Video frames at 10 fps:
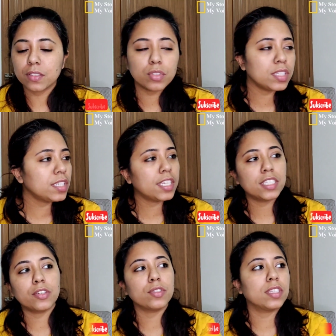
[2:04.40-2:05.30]
তো তিনি
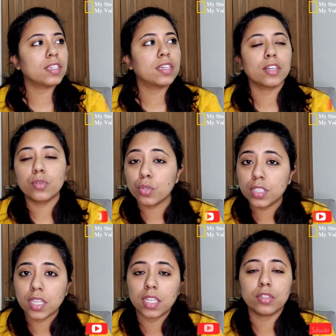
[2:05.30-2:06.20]
এদিক ওদিক
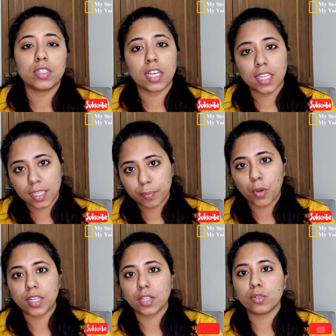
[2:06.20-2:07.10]
খুঁজছিলেন তো তাকে
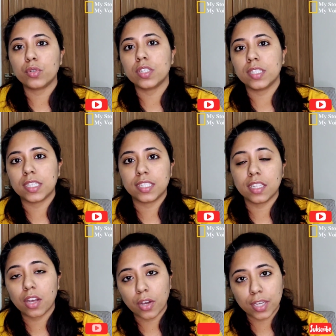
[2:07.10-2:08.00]
পয়েন্ট আউট করে দেখিয়ে
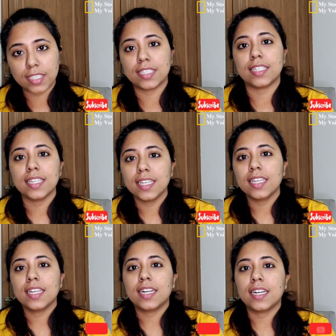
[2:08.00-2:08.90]
দেওয়া হয় যে
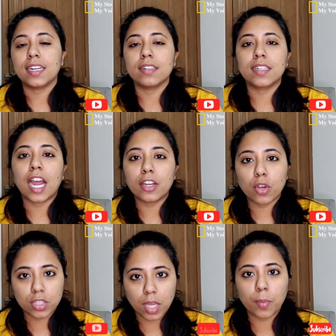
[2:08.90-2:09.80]
কার
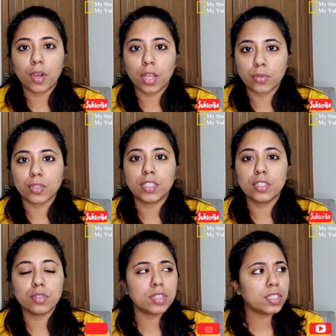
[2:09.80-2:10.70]
কথা বলা হচ্ছে
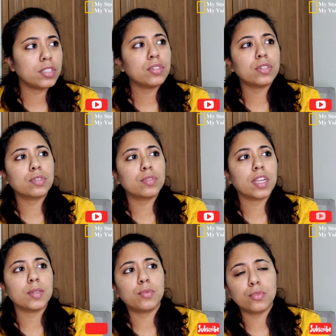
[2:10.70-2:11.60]
তো তিনিও
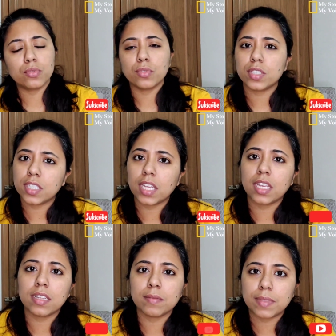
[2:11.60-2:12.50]
একটুখানি ভুরু কুচকিয়ে
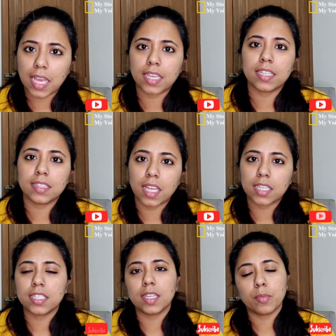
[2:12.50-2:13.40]
দেখেন
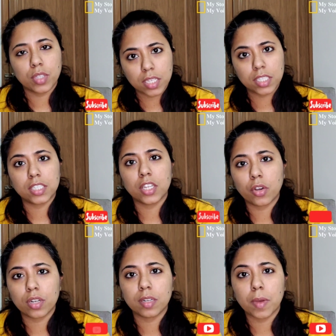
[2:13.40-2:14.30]
তাকিয়ে বোঝার চেষ্টা
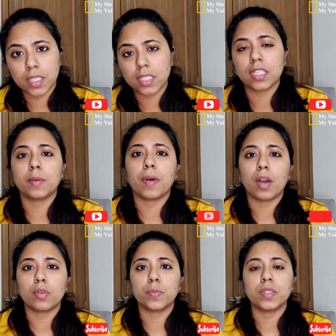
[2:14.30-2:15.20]
করেন মাথা থেকে পা
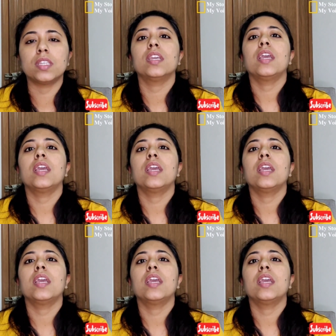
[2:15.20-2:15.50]
অবধি